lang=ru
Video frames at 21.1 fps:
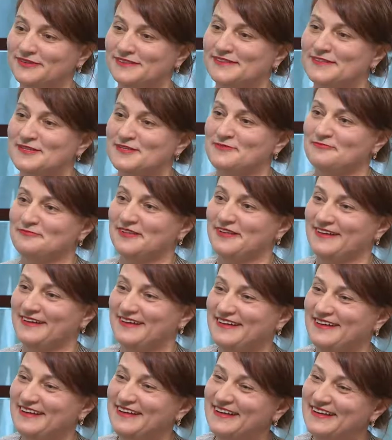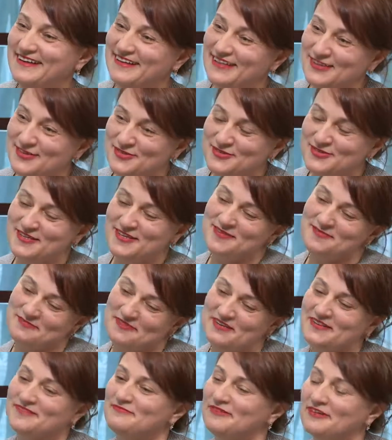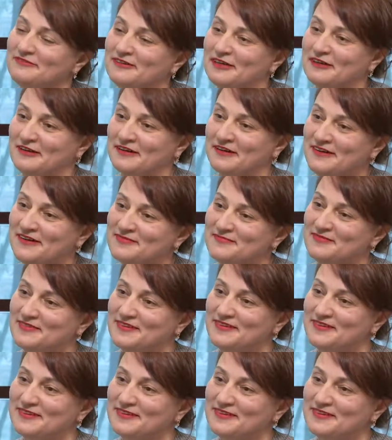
скажем так, людей мы привлекаем.